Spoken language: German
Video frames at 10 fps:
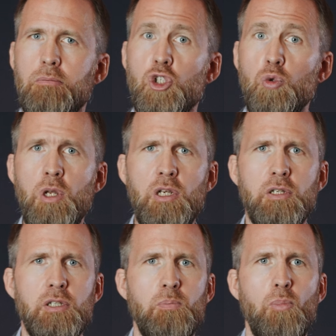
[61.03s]

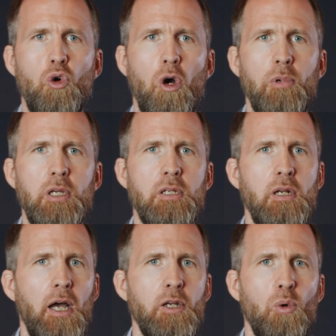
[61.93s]
Zumindest bekomme ich
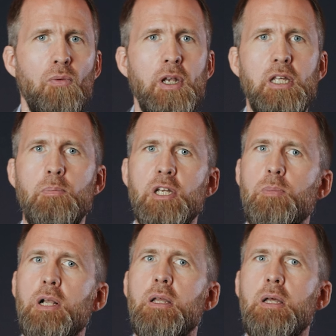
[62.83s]
den Eindruck, wenn ich
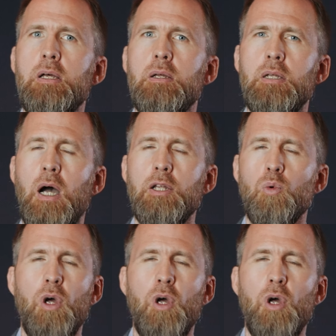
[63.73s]
manchmal die eine